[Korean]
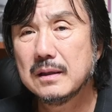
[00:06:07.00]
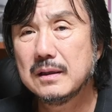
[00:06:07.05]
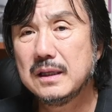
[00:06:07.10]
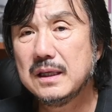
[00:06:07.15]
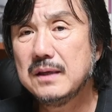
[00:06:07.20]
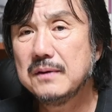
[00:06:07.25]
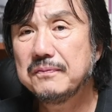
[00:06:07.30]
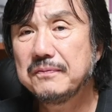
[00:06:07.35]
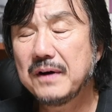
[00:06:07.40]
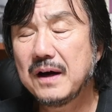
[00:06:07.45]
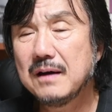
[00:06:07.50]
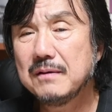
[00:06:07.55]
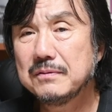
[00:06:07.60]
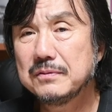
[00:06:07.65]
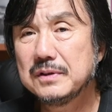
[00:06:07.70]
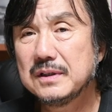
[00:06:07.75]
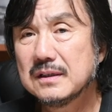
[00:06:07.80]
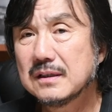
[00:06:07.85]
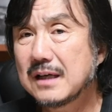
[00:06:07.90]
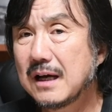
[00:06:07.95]

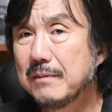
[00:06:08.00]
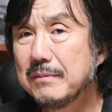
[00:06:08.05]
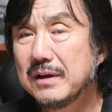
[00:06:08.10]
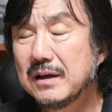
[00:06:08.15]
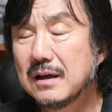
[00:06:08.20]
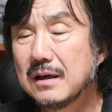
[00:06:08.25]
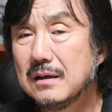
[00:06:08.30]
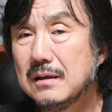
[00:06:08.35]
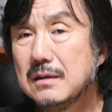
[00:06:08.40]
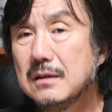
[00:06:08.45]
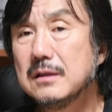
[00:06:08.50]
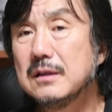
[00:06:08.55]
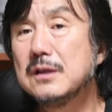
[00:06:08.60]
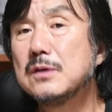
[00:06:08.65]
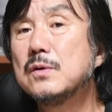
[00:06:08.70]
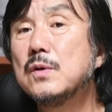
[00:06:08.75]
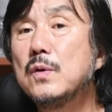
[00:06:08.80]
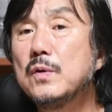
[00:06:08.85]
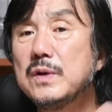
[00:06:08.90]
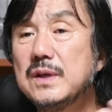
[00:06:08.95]
D5 이런 카메라를
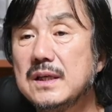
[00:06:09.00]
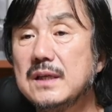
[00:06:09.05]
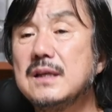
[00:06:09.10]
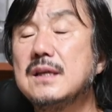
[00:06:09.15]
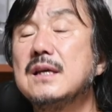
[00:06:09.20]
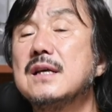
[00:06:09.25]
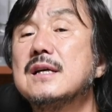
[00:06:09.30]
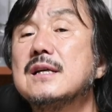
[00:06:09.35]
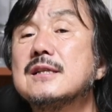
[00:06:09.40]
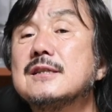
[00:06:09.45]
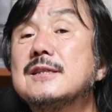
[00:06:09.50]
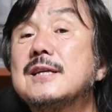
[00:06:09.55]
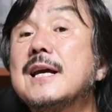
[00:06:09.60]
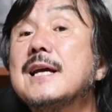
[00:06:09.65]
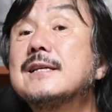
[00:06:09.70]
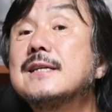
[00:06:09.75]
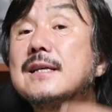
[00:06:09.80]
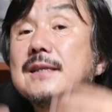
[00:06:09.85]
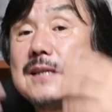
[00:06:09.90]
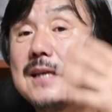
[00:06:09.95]
니콘이
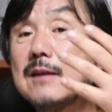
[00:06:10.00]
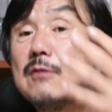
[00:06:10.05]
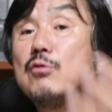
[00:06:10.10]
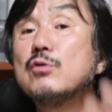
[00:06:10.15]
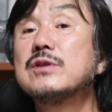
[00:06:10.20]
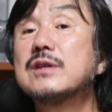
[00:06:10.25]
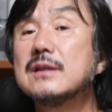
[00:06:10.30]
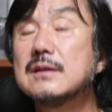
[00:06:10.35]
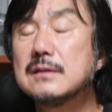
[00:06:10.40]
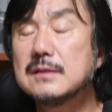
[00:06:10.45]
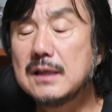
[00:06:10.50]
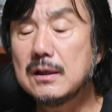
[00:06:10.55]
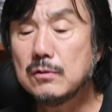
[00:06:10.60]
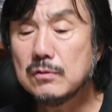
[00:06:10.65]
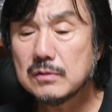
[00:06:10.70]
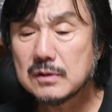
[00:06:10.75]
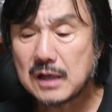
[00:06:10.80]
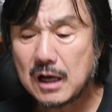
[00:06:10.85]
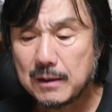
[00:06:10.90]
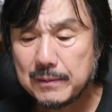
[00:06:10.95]
재생 새로
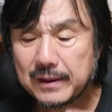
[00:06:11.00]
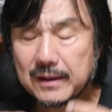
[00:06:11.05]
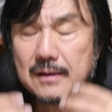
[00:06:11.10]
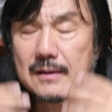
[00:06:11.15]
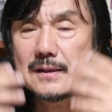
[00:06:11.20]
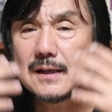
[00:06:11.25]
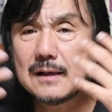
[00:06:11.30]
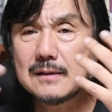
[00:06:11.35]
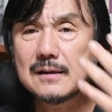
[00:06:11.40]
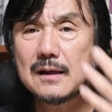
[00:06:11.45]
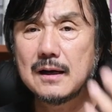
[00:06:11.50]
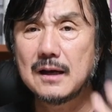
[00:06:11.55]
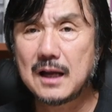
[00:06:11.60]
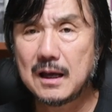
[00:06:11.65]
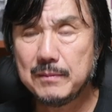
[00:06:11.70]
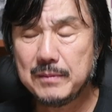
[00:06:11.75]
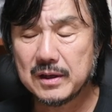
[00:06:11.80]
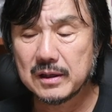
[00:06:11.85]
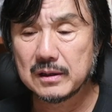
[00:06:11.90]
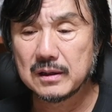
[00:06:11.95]
새로운 카메라를 생산을
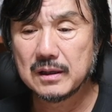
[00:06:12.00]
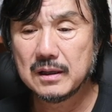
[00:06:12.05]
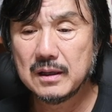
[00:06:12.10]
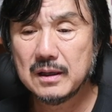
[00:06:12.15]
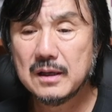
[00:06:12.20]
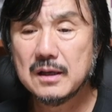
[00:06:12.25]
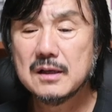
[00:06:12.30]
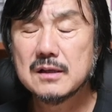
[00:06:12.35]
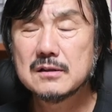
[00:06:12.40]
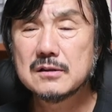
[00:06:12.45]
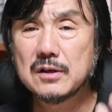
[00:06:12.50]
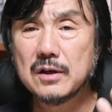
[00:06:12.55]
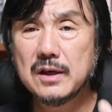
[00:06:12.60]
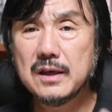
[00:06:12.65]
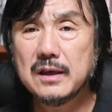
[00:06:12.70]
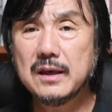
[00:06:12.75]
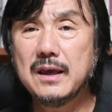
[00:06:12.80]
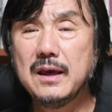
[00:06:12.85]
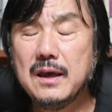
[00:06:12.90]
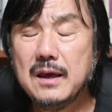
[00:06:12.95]
하면
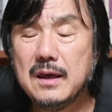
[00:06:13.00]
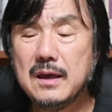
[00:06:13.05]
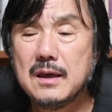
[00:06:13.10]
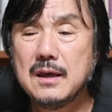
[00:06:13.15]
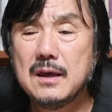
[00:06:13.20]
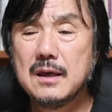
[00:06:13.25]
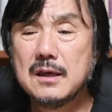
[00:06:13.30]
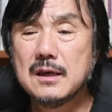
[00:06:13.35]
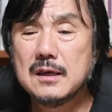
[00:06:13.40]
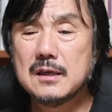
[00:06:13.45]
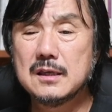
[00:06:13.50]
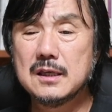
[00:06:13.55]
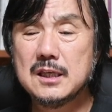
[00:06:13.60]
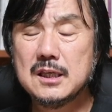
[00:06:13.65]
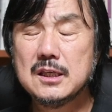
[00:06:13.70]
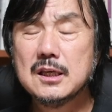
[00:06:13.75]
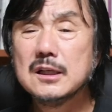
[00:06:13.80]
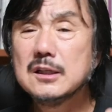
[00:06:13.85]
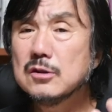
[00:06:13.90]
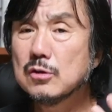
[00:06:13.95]
저에게
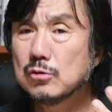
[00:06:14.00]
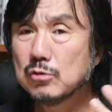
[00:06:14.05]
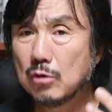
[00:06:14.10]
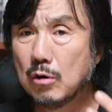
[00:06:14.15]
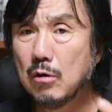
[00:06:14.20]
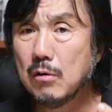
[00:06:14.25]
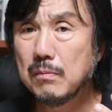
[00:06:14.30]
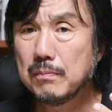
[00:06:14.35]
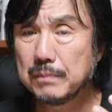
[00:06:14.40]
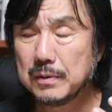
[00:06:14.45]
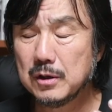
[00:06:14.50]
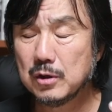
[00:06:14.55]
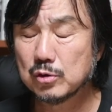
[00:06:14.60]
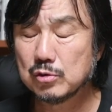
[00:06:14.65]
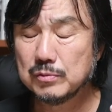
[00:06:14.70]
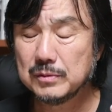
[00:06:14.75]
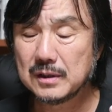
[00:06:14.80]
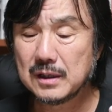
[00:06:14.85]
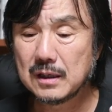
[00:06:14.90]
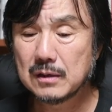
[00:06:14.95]
2년 정도
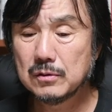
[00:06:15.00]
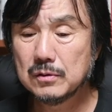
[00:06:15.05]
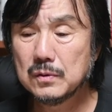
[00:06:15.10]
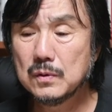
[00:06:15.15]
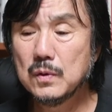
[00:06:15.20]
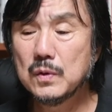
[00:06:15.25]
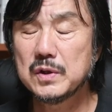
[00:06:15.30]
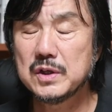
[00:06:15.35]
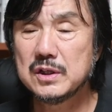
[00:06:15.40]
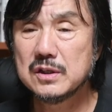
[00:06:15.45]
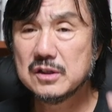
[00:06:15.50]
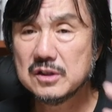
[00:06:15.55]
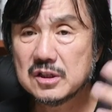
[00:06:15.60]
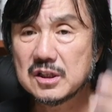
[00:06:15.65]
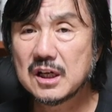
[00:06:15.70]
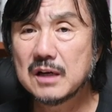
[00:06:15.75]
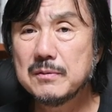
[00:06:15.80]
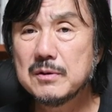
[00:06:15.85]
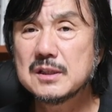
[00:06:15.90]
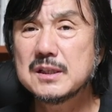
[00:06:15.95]
빌려줍니다. 그리고 2년
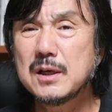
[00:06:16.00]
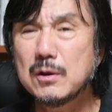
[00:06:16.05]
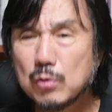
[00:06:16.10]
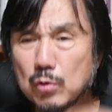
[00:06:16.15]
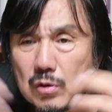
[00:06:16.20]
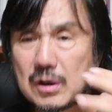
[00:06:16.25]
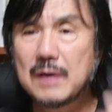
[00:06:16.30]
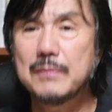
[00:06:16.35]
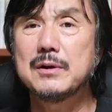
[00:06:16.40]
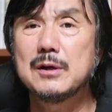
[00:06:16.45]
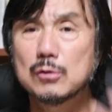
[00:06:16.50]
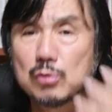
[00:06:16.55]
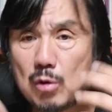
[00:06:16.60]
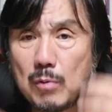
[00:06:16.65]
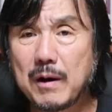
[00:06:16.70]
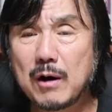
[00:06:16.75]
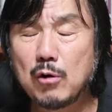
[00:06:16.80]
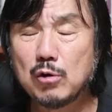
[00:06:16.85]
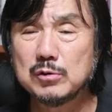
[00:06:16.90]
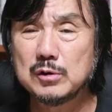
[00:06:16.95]
지나면 새로운 카메라를 또
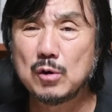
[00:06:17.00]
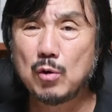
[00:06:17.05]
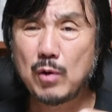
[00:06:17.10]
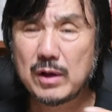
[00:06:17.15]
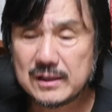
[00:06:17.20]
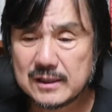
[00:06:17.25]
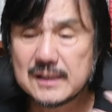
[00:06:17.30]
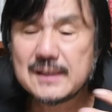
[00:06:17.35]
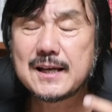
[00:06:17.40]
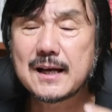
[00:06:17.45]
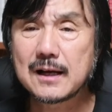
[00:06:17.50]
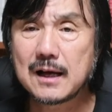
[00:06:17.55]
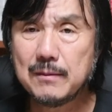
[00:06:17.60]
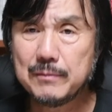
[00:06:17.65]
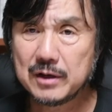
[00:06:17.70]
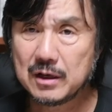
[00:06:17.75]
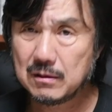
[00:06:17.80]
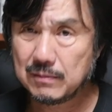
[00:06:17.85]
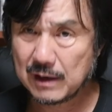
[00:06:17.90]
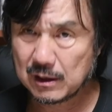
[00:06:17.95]
바꿔준다. 완전히 새
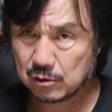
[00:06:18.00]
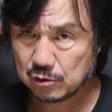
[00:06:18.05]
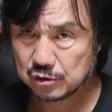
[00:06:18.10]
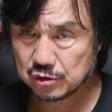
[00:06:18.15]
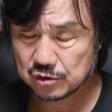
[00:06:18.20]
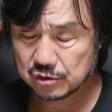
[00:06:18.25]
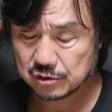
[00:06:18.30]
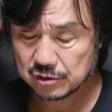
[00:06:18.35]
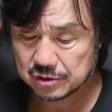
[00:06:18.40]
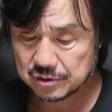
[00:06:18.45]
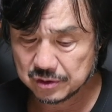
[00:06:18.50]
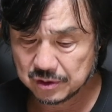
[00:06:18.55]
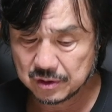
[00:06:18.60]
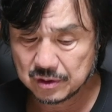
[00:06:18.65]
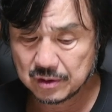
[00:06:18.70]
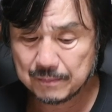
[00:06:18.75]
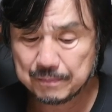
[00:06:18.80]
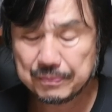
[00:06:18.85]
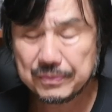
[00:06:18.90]
카메라를 바꿔주는 거죠.